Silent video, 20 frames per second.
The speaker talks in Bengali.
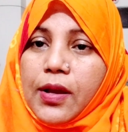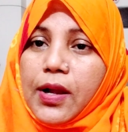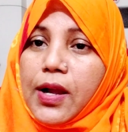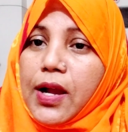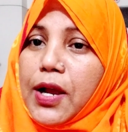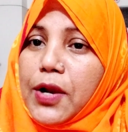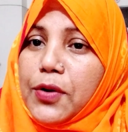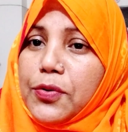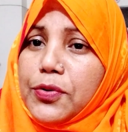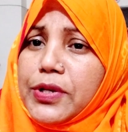
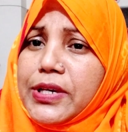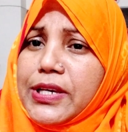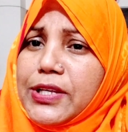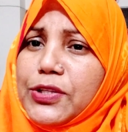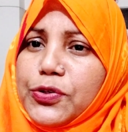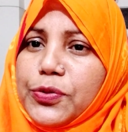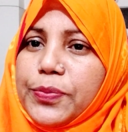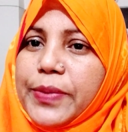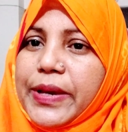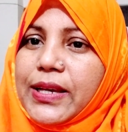কারণ
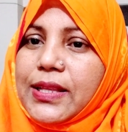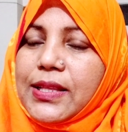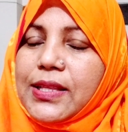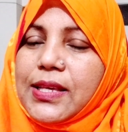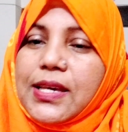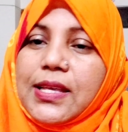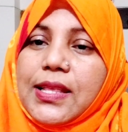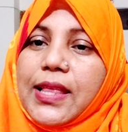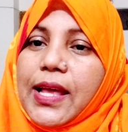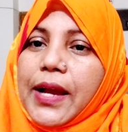কিছু
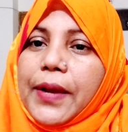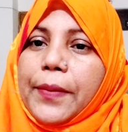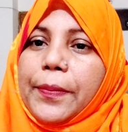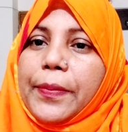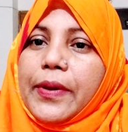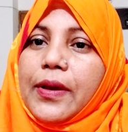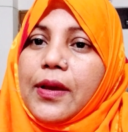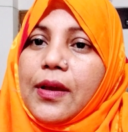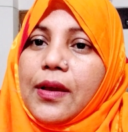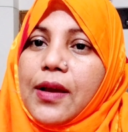ব্যক্তিই
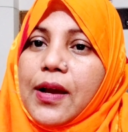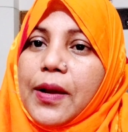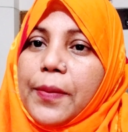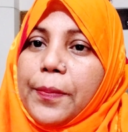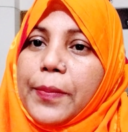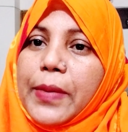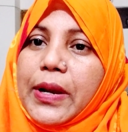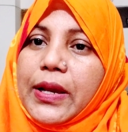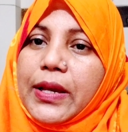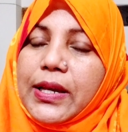থাকবে
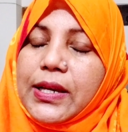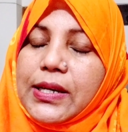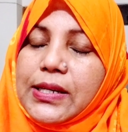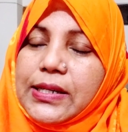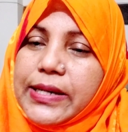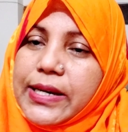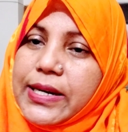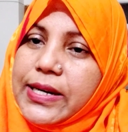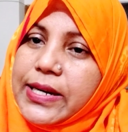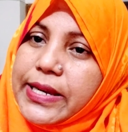আপনাকে
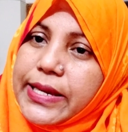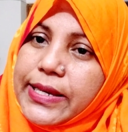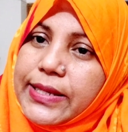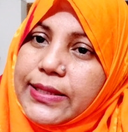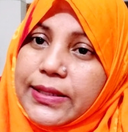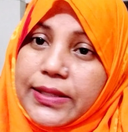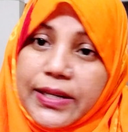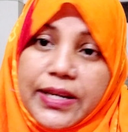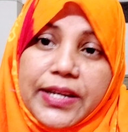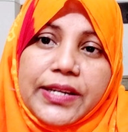টেনে
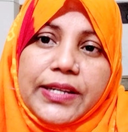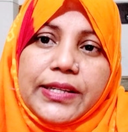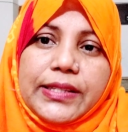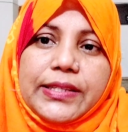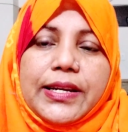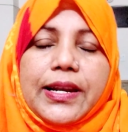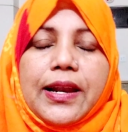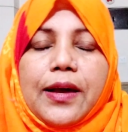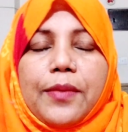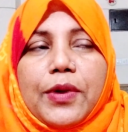হেসড়ে
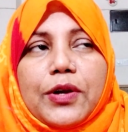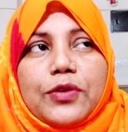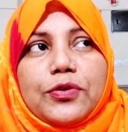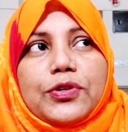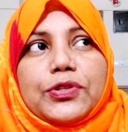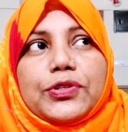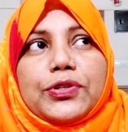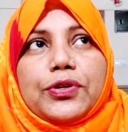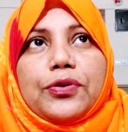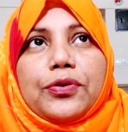নিচে
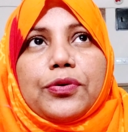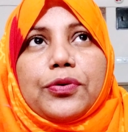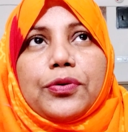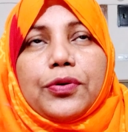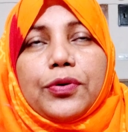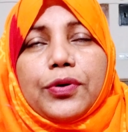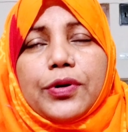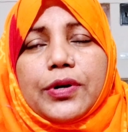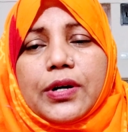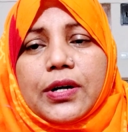নামানোর জন্য
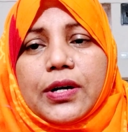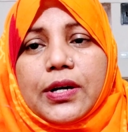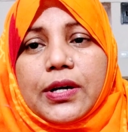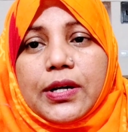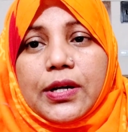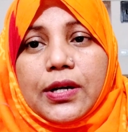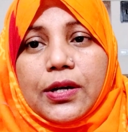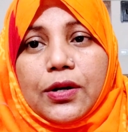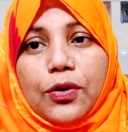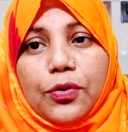
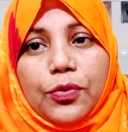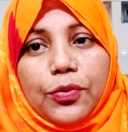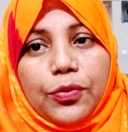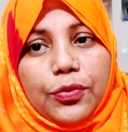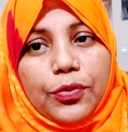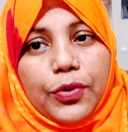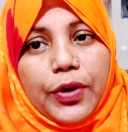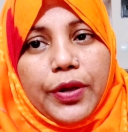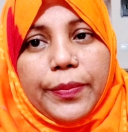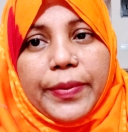
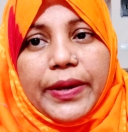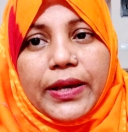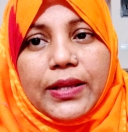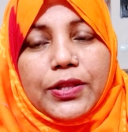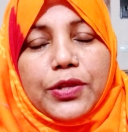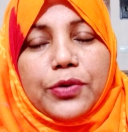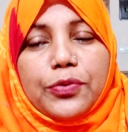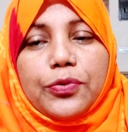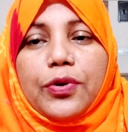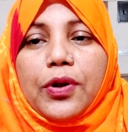ওই
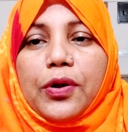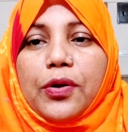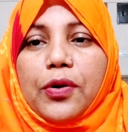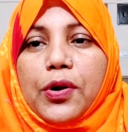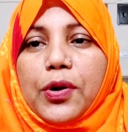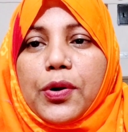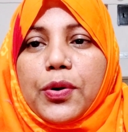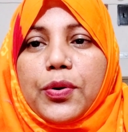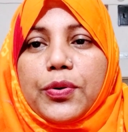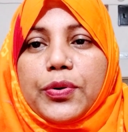ব্যক্তিগুলো
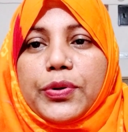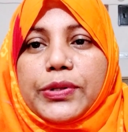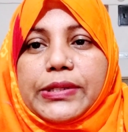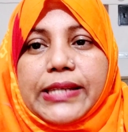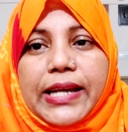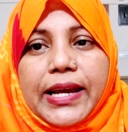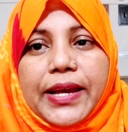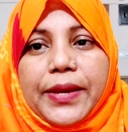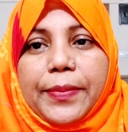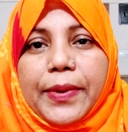কখনো
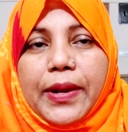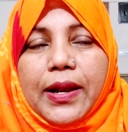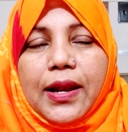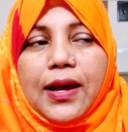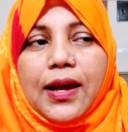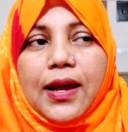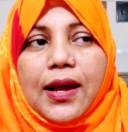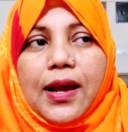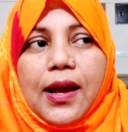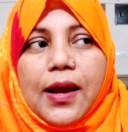চাইবে
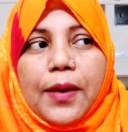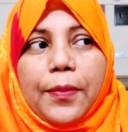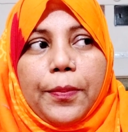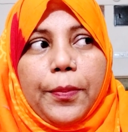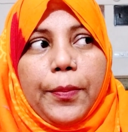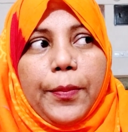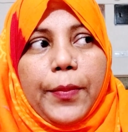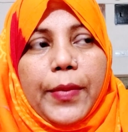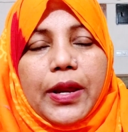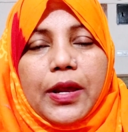না
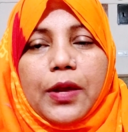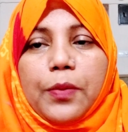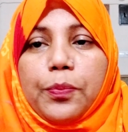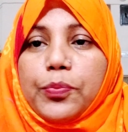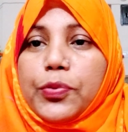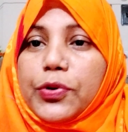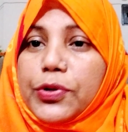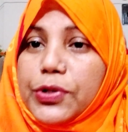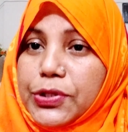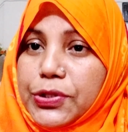আপনি
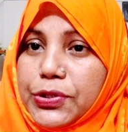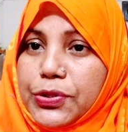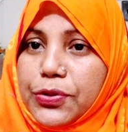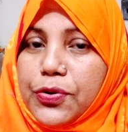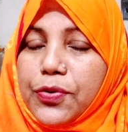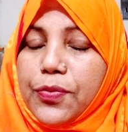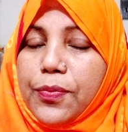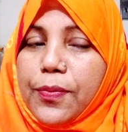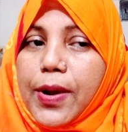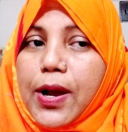
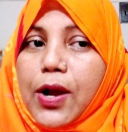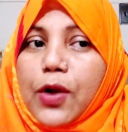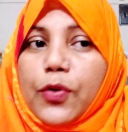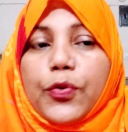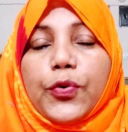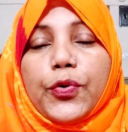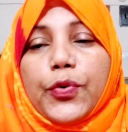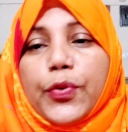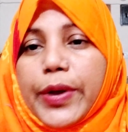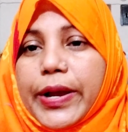পরিশ্রম বা
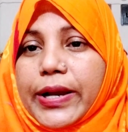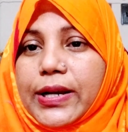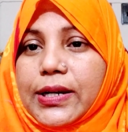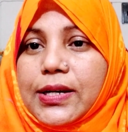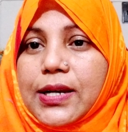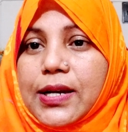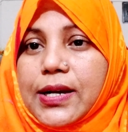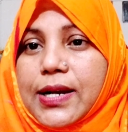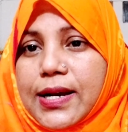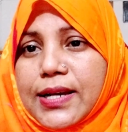কোনো
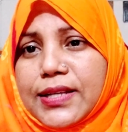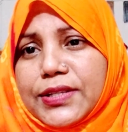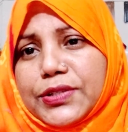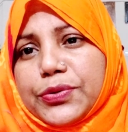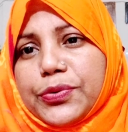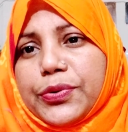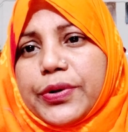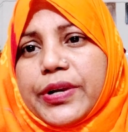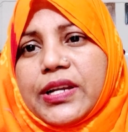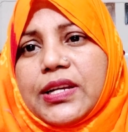একটা কাজ
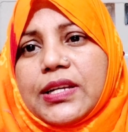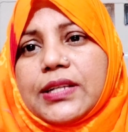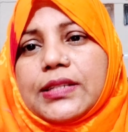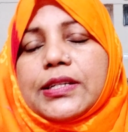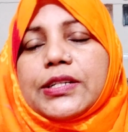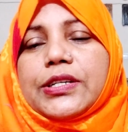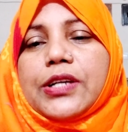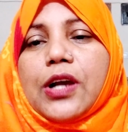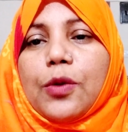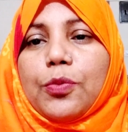করে
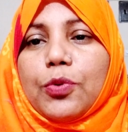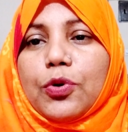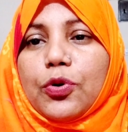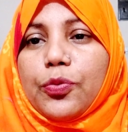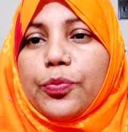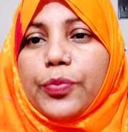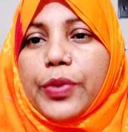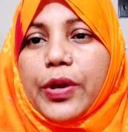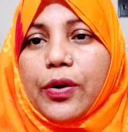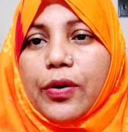নিজে
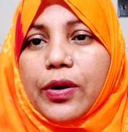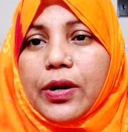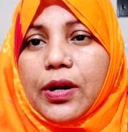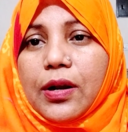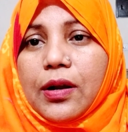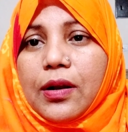স্বাবলম্বী হন